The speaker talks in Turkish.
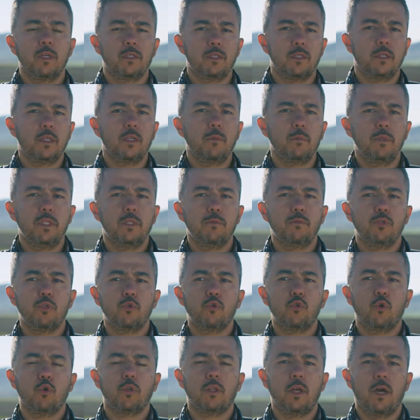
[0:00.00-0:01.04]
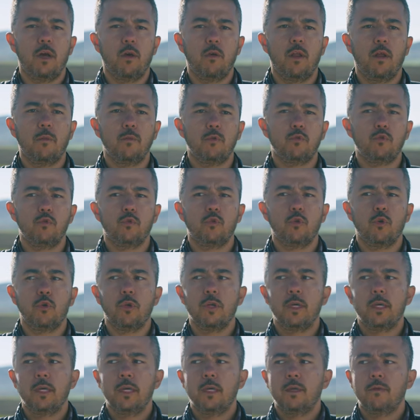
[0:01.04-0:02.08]
hazırlıkları bizim için çok daha önemli. Çünkü
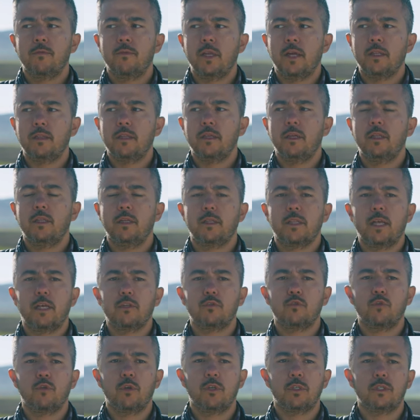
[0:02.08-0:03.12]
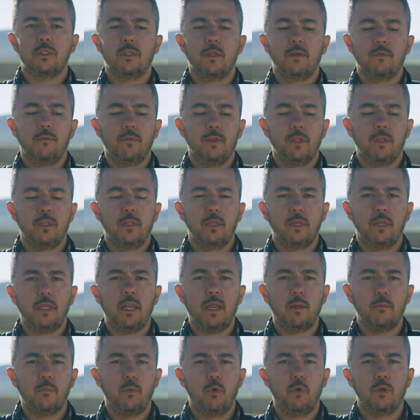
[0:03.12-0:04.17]
fidan dikildikten sonrasında fidanın
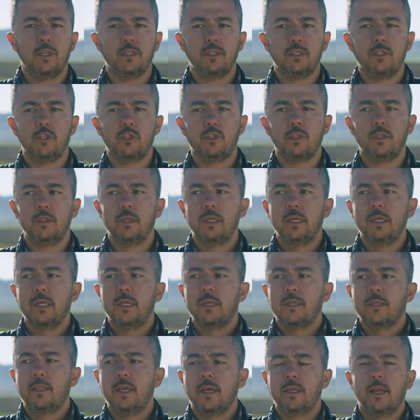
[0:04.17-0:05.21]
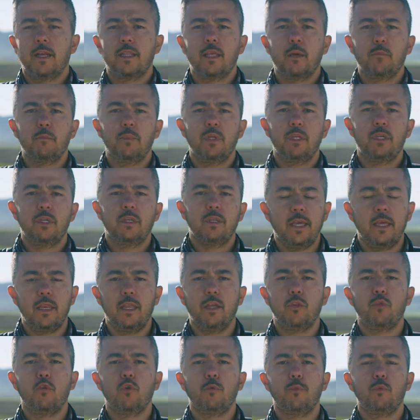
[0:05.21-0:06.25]
dikilen bölgesi için tekrardan bir
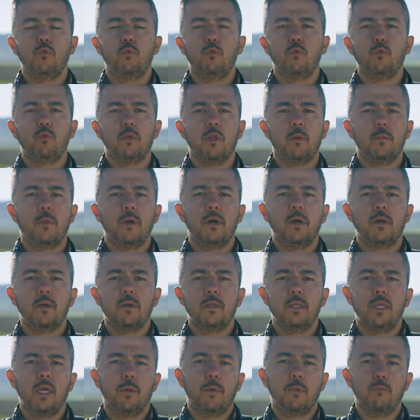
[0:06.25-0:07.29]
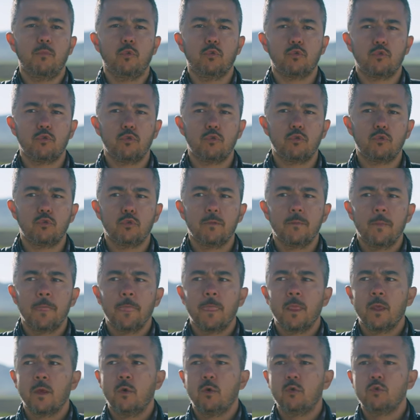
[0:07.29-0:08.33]
geriye dönük bir uygulama yapamıyorsunuz.
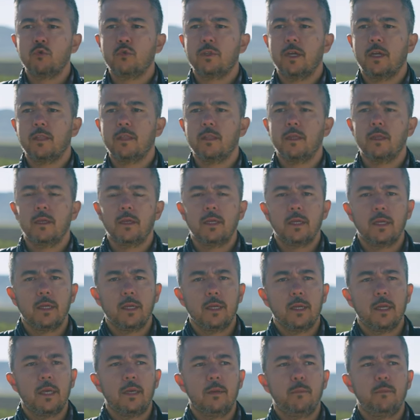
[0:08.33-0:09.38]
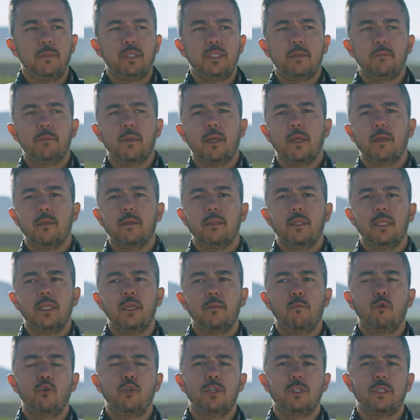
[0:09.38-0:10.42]
O yüzden e, bizim de
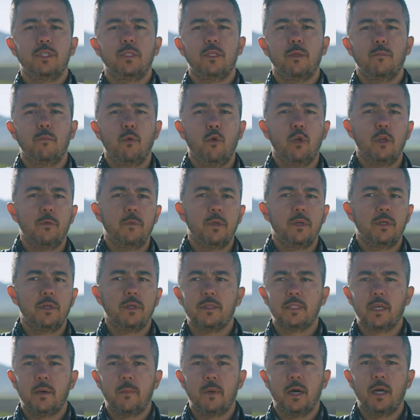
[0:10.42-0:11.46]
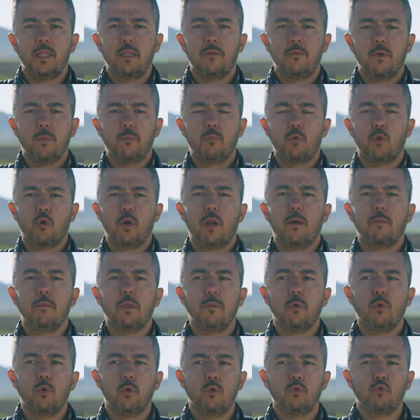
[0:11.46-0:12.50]
dikim öncesinde böyle bir zamanı ve
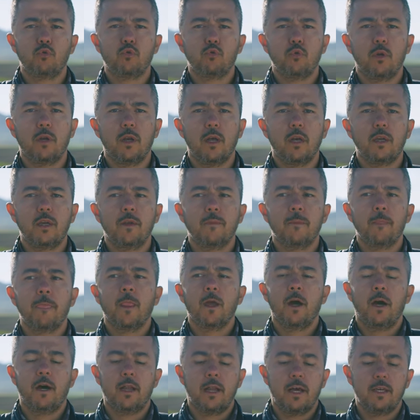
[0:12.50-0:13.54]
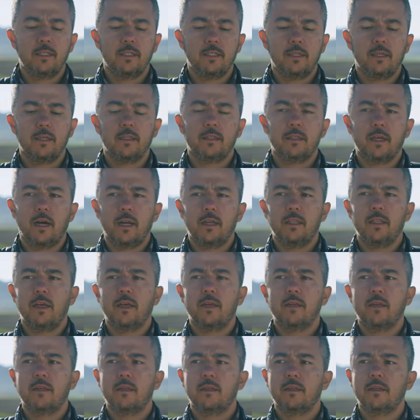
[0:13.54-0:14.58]
programlamayı oluşturarak arazi
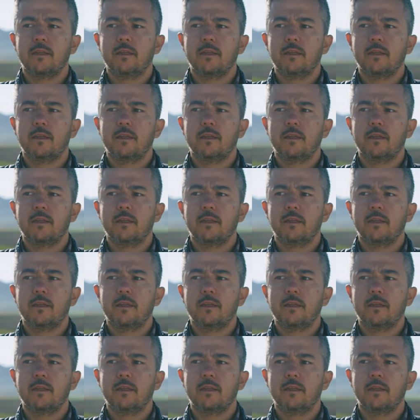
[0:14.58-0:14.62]
tarla